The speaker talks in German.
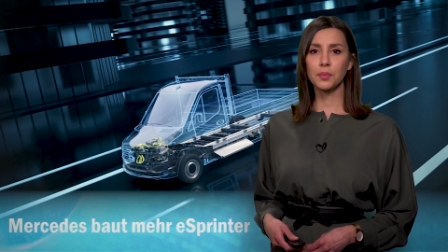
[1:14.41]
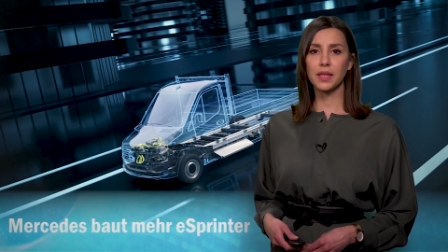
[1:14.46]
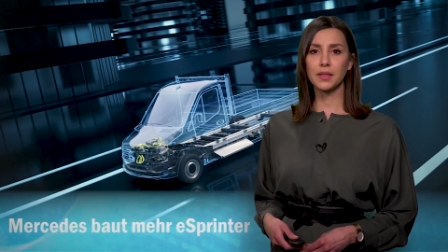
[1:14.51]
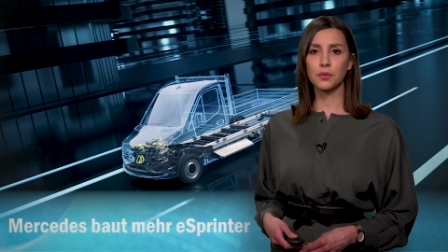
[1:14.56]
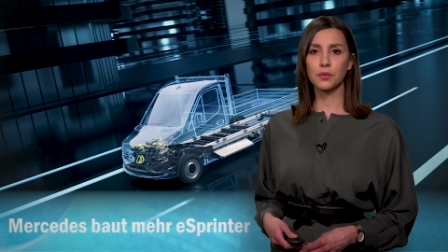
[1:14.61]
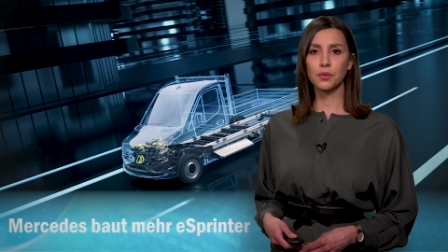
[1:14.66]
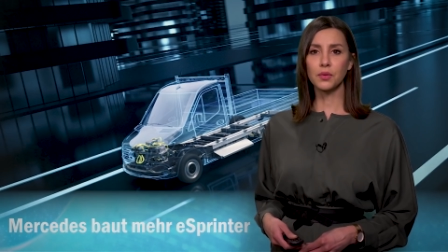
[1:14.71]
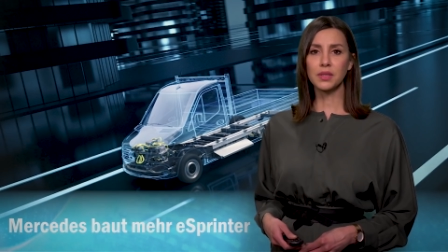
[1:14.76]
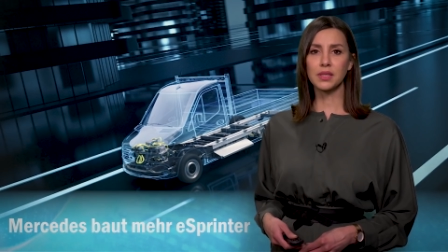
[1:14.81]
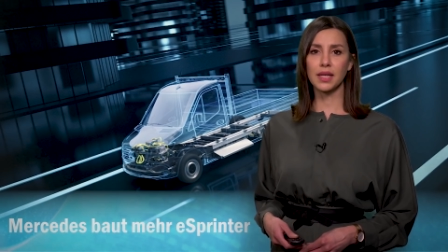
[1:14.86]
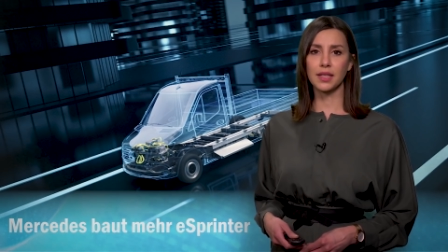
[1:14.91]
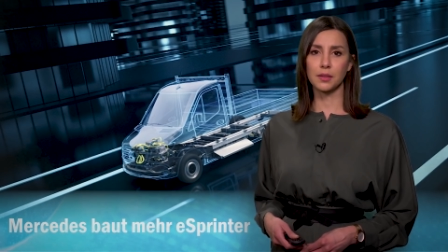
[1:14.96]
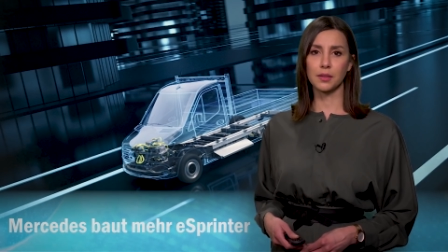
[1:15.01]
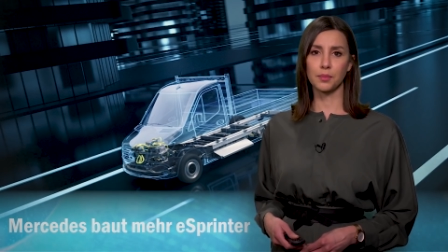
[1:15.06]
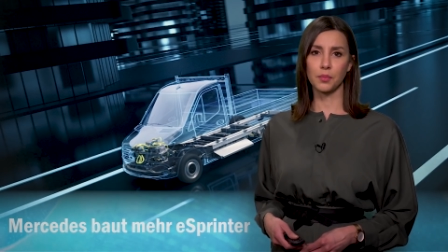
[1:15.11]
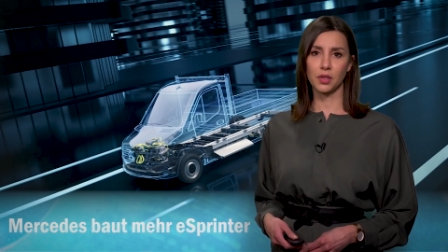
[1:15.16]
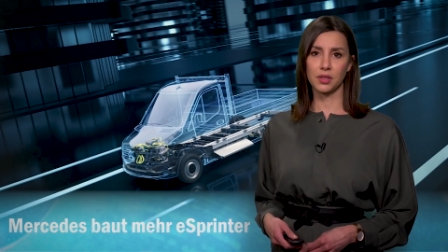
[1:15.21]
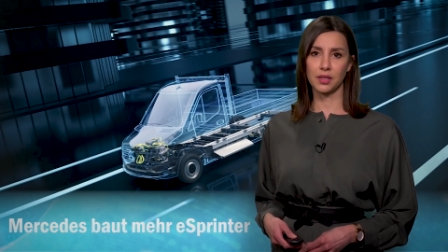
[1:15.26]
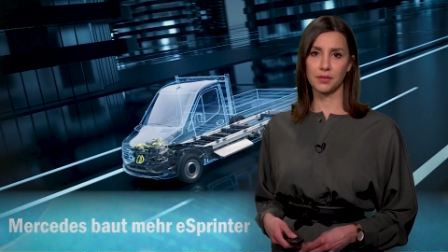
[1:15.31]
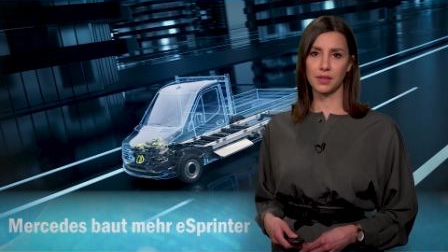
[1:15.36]
und
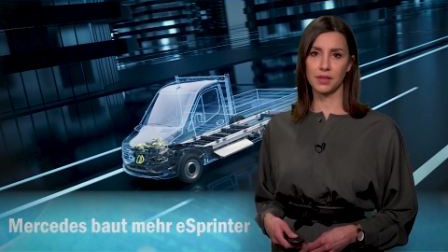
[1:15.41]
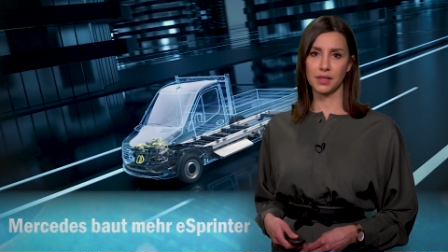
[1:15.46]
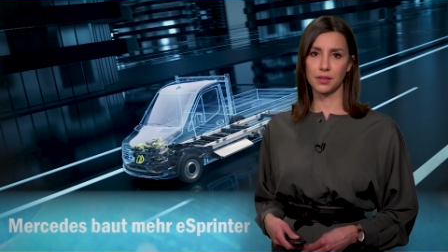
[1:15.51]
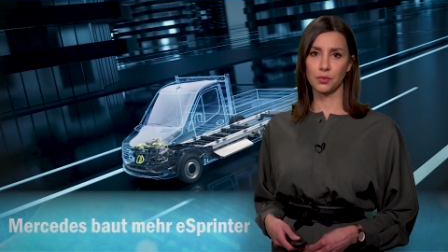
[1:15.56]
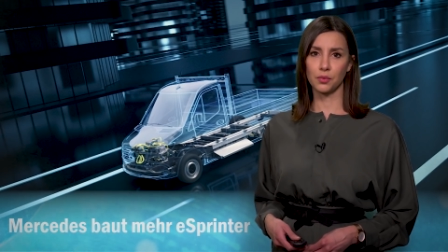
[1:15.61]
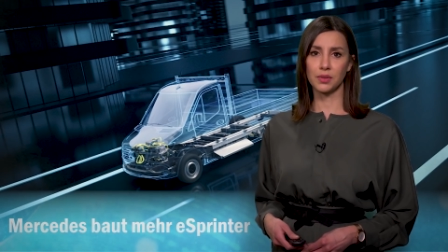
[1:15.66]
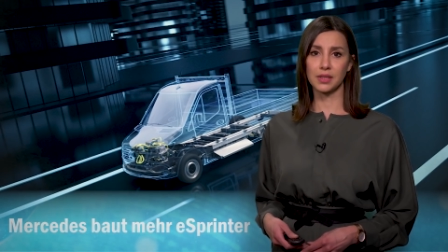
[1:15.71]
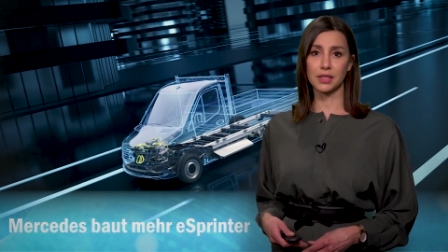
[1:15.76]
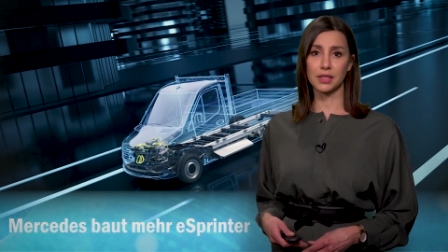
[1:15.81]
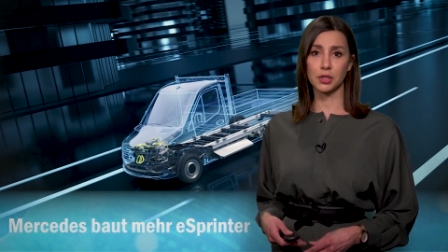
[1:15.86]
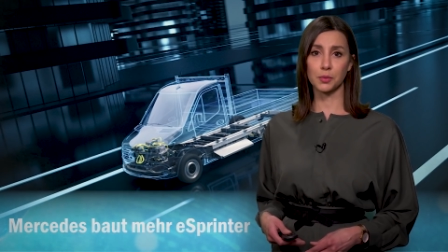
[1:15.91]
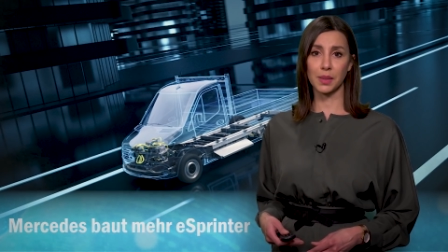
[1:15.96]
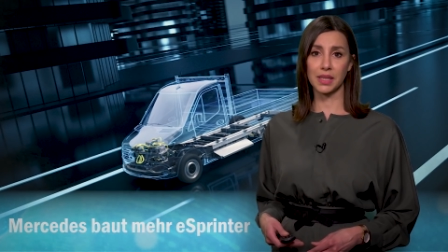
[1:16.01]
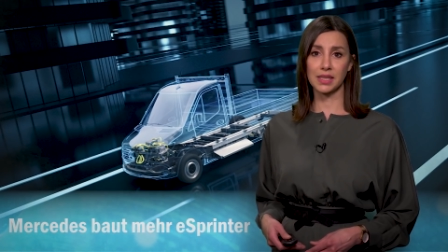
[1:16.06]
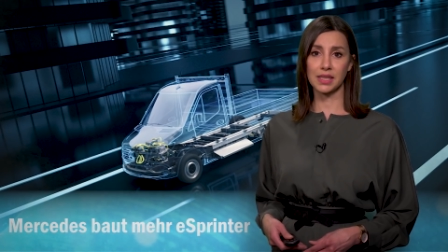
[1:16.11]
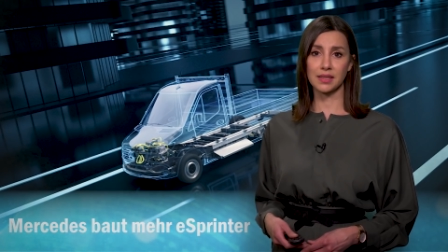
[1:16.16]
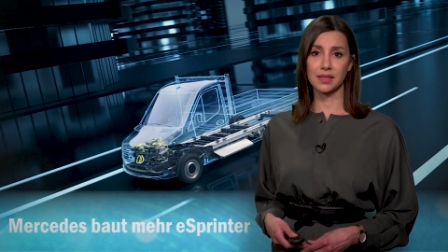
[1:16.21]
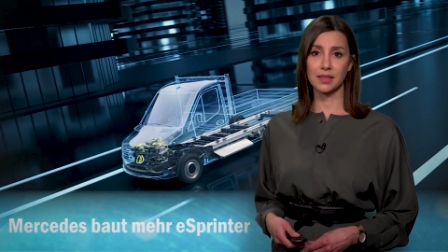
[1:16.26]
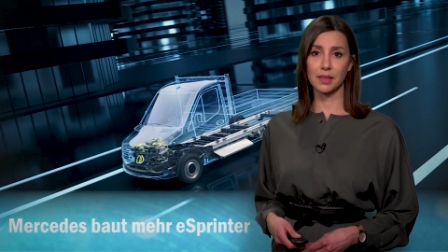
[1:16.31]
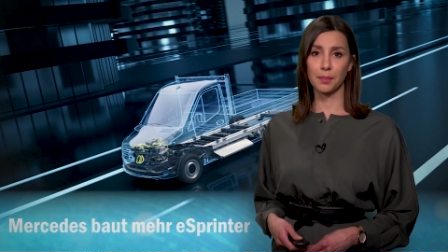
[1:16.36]
Personentransporterversionen des
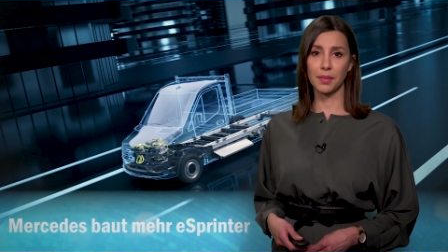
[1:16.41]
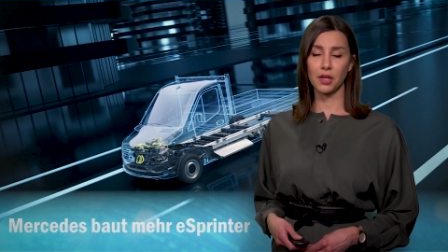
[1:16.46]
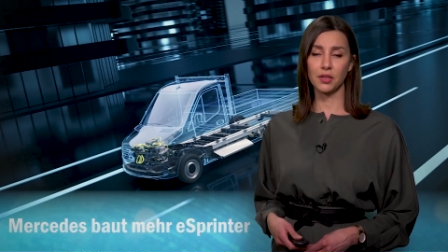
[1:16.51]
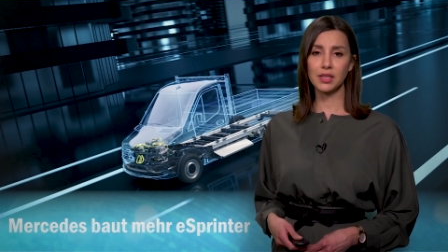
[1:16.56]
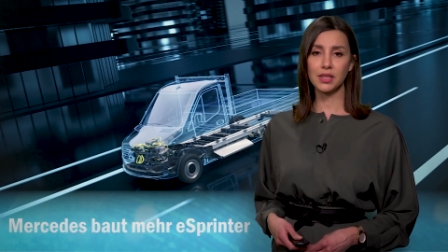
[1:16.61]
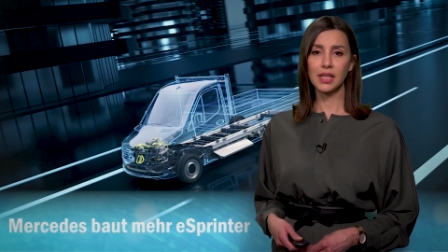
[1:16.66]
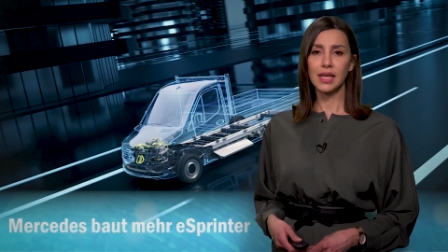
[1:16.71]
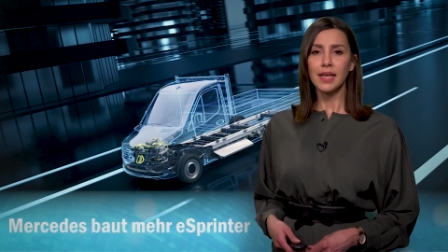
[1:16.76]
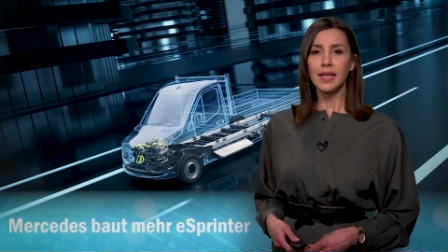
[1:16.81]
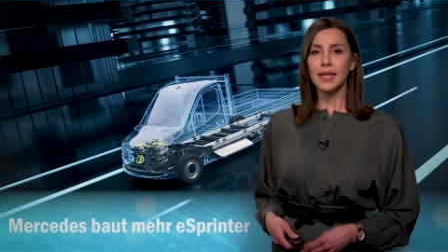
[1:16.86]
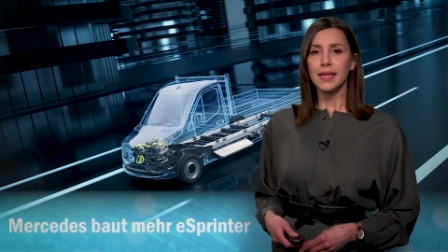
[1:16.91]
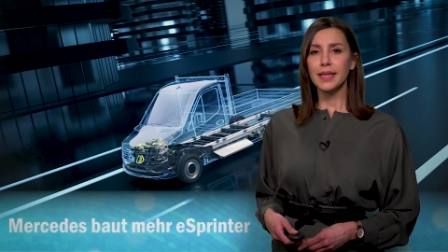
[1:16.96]
Sprinters gebaut,